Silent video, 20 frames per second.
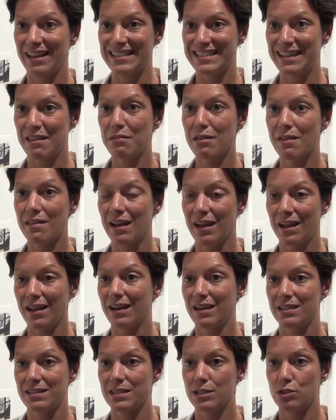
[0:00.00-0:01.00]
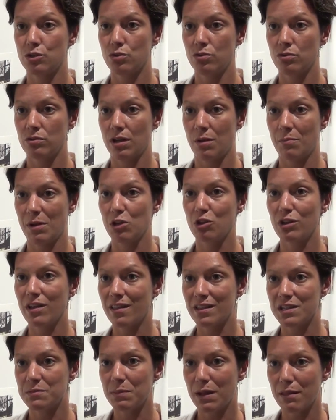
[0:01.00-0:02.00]
esencia de la guerra, es eso, la mayoría
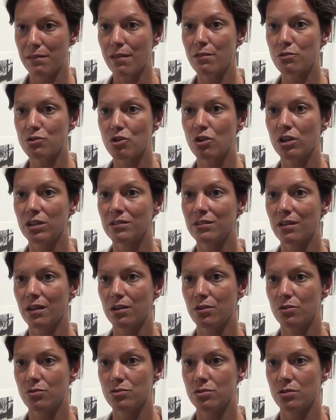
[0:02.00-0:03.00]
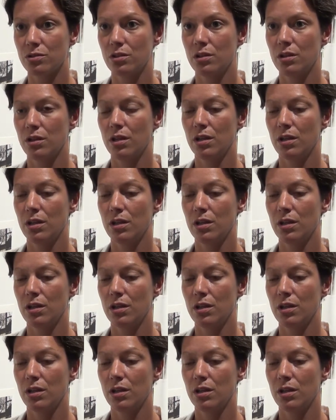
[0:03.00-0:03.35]
de desplazados son internos,